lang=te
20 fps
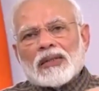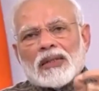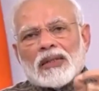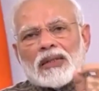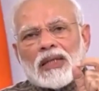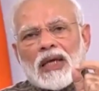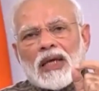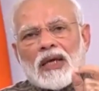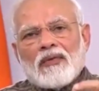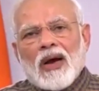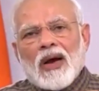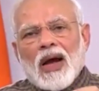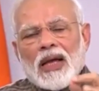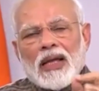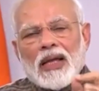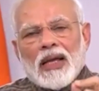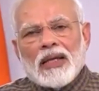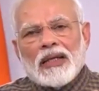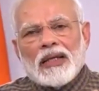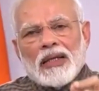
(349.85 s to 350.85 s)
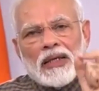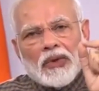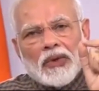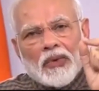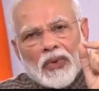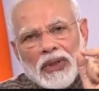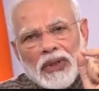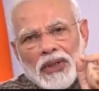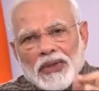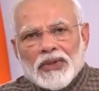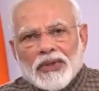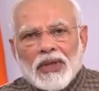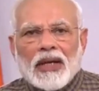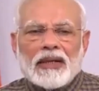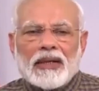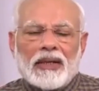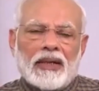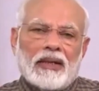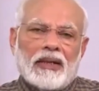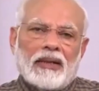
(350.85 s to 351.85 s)
మోడీ అన్నారు
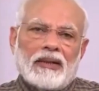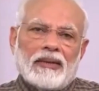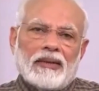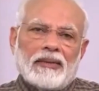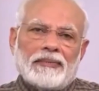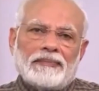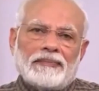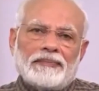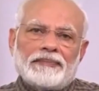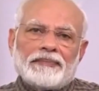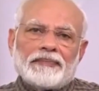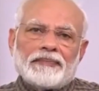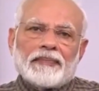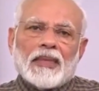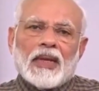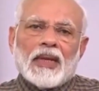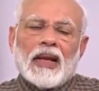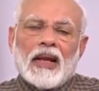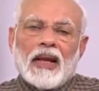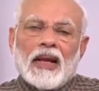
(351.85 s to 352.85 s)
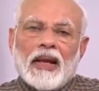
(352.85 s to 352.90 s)
మహాభారతం యుద్ధంలో